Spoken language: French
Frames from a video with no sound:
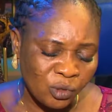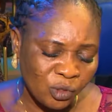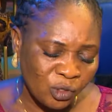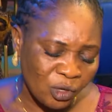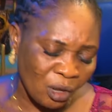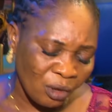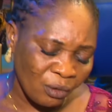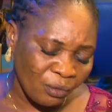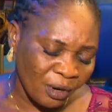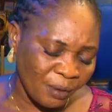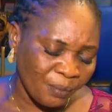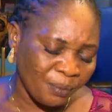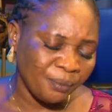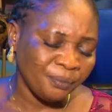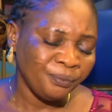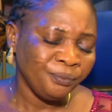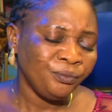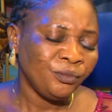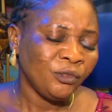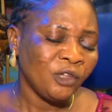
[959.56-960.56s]
Soyez
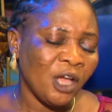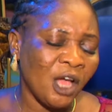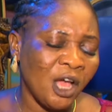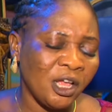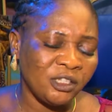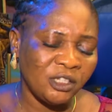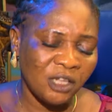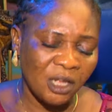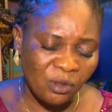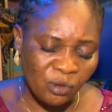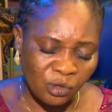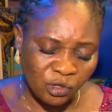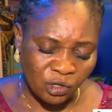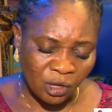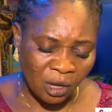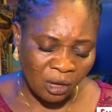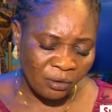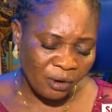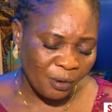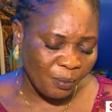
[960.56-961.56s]
déliés au nom de
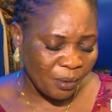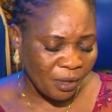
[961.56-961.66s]
Jésus-Christ.